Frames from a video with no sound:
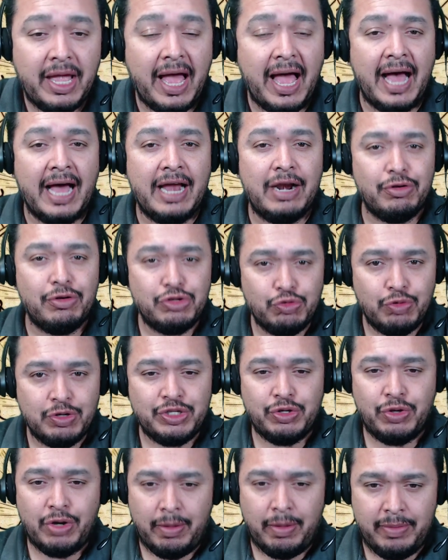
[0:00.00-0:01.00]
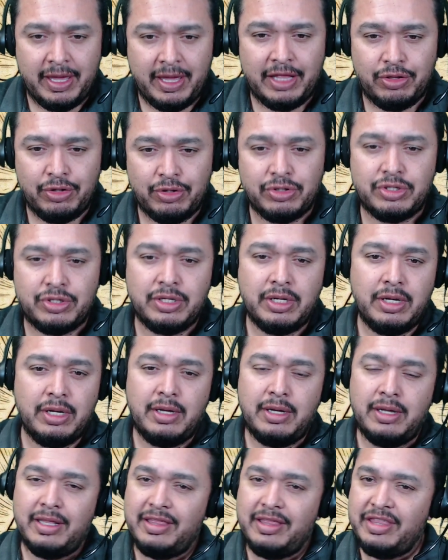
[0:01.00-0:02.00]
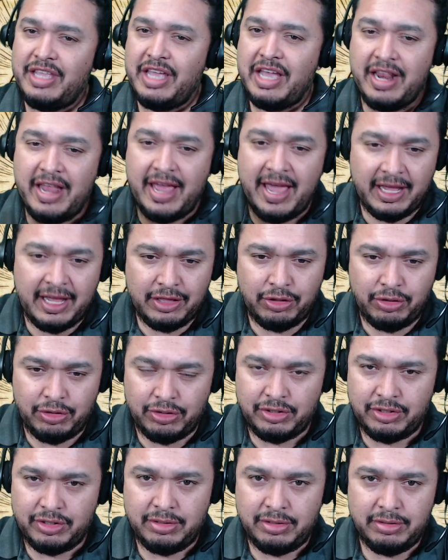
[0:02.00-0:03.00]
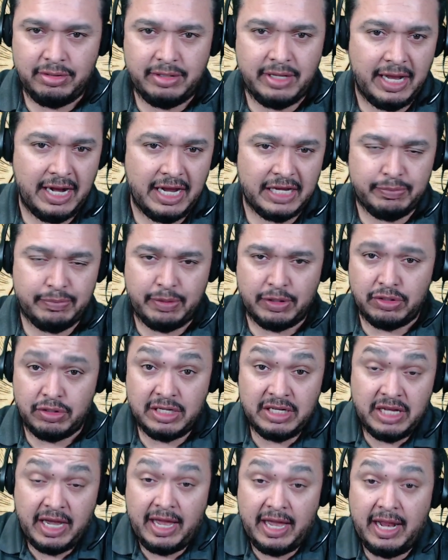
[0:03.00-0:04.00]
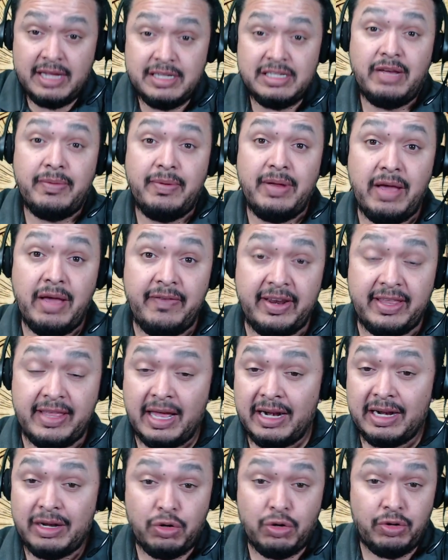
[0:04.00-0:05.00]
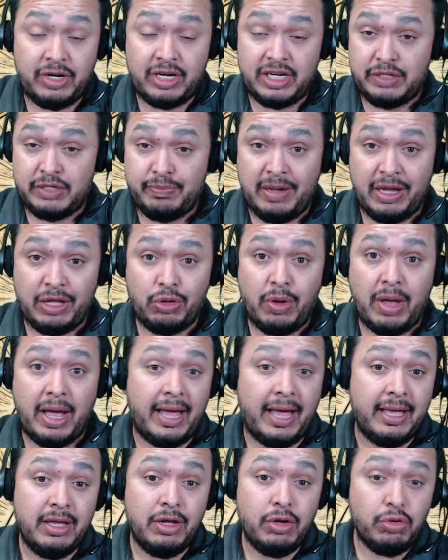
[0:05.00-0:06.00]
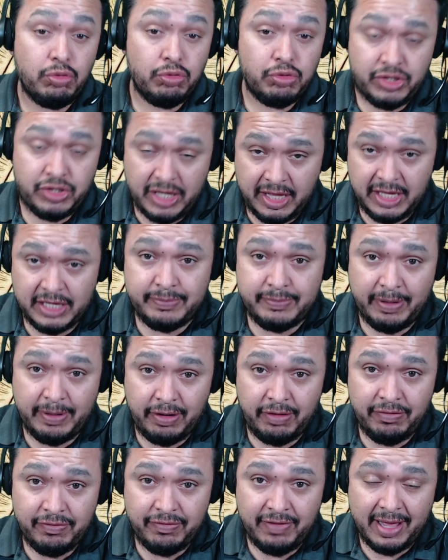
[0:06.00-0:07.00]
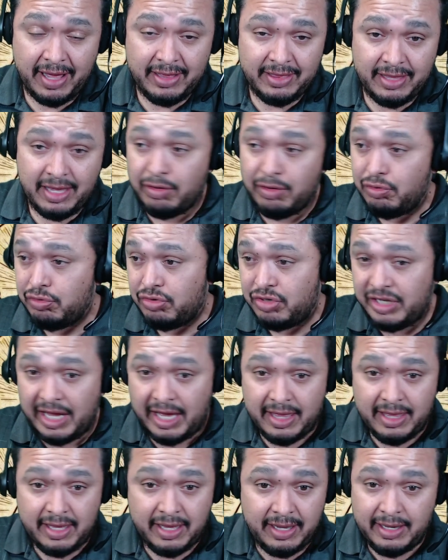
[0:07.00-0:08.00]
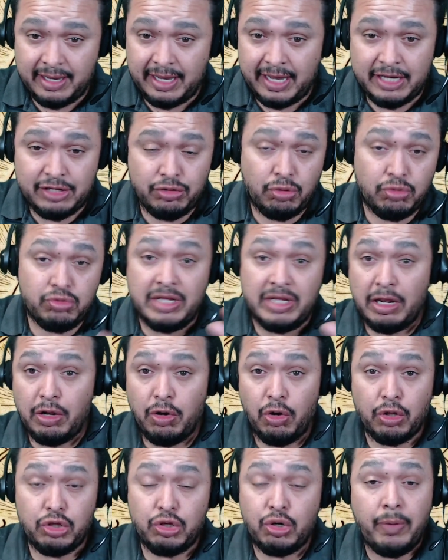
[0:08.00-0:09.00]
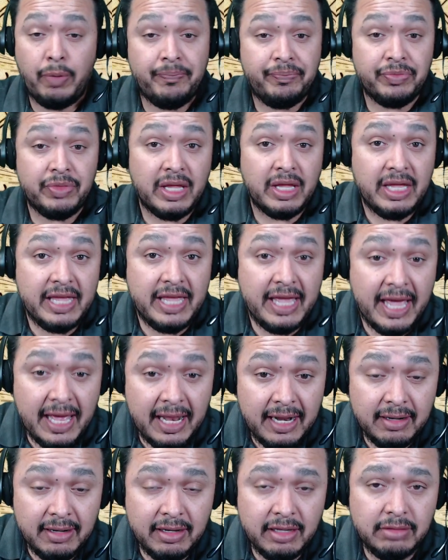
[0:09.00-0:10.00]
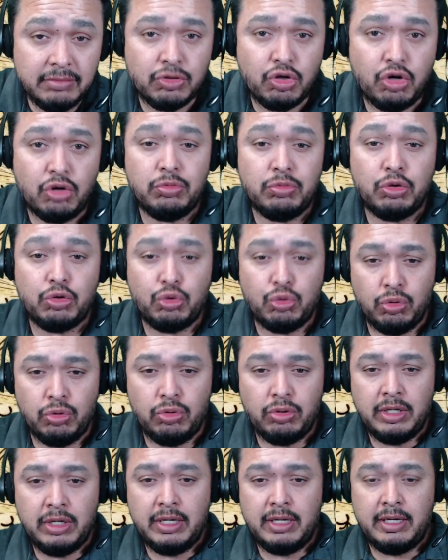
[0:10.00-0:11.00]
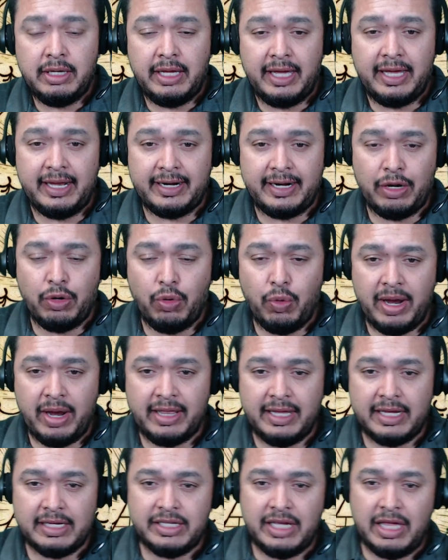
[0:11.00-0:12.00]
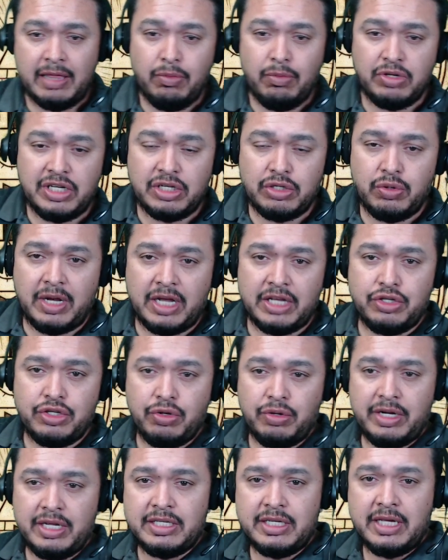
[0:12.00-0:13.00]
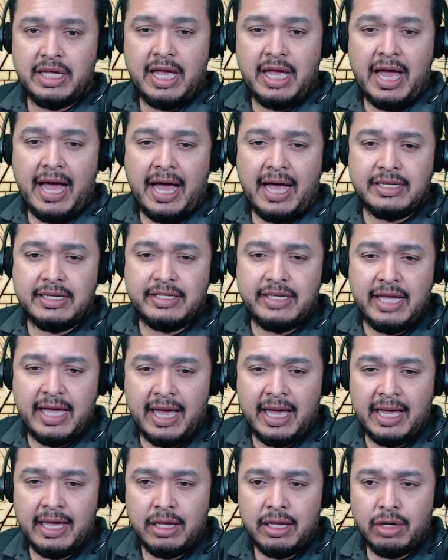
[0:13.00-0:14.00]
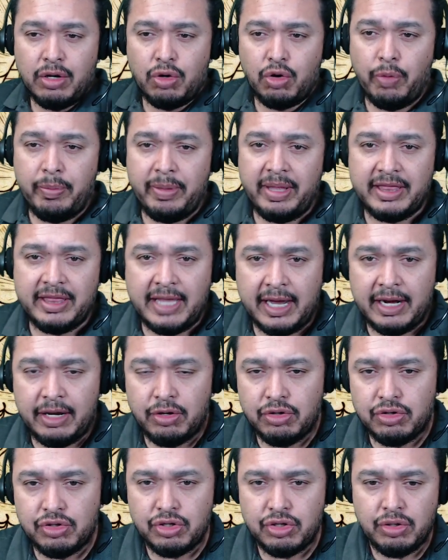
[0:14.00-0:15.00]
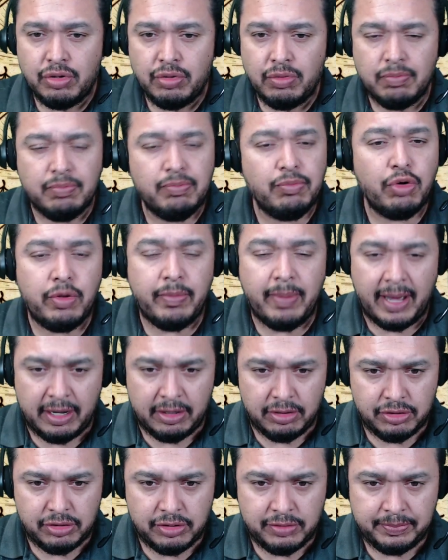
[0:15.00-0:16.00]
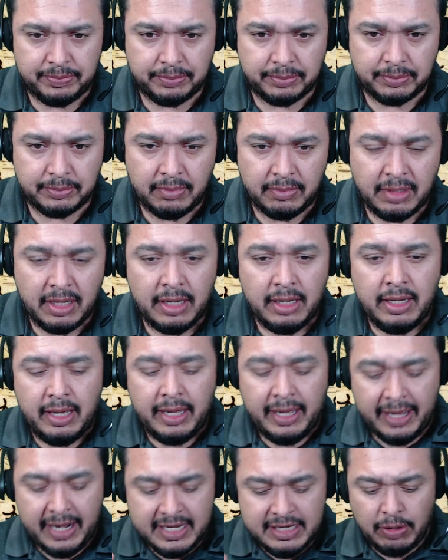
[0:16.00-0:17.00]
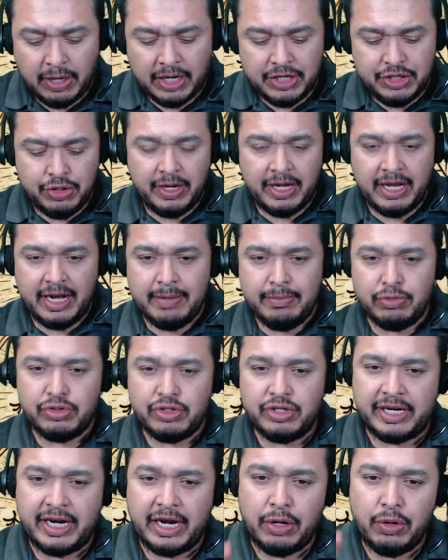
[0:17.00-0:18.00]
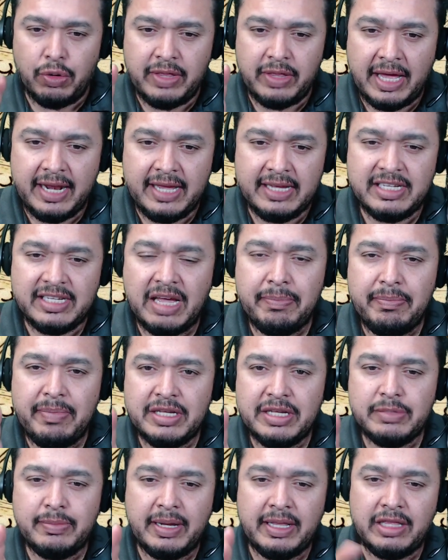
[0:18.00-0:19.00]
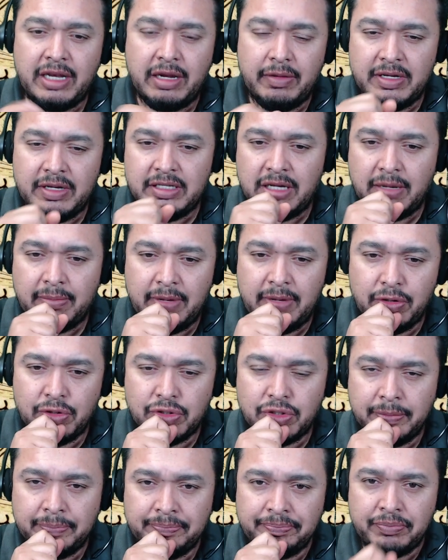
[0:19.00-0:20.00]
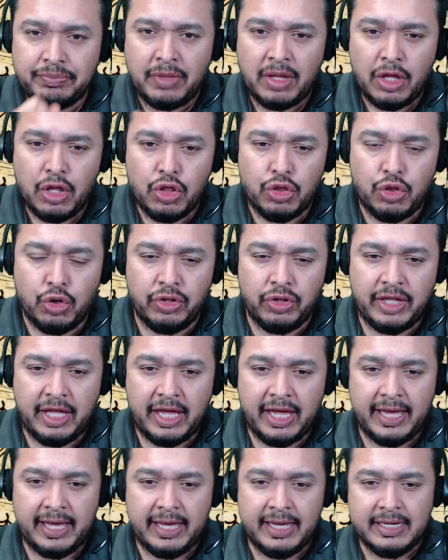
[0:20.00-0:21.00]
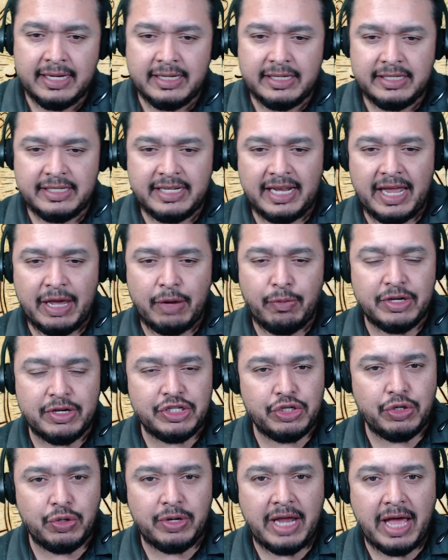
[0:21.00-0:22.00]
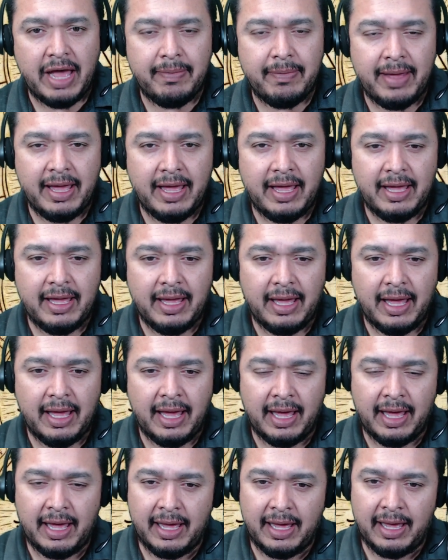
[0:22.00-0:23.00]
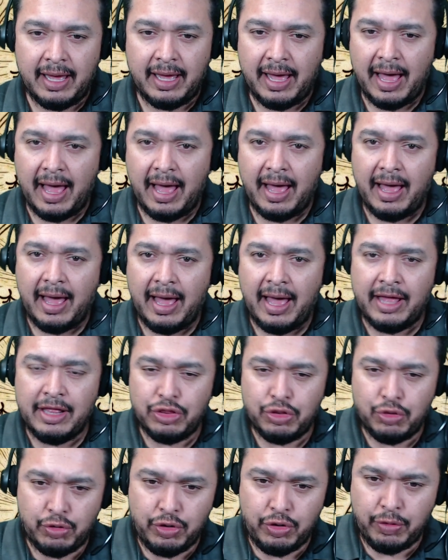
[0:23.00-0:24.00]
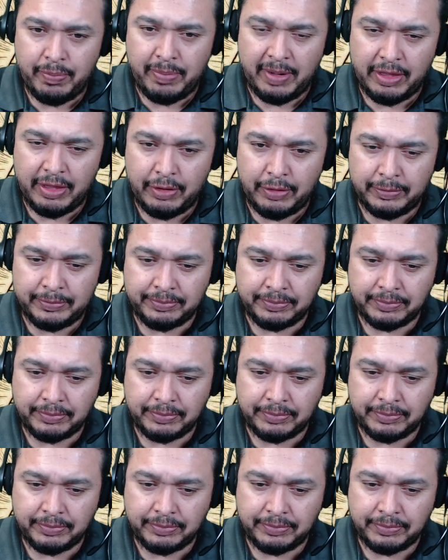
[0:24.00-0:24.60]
a los cuestionamientos directos de las personas que querían saber la verdad con respecto a ustedes Pedro Infante, usted esto, usted el otro, y él, como tú eh, recuerdas, en muchas ocasiones hacía comentarios muy vagos. En esta ocasión queremos recordar esa misma entrevista, amigos, donde se le cuestionaba a Antonio Pedro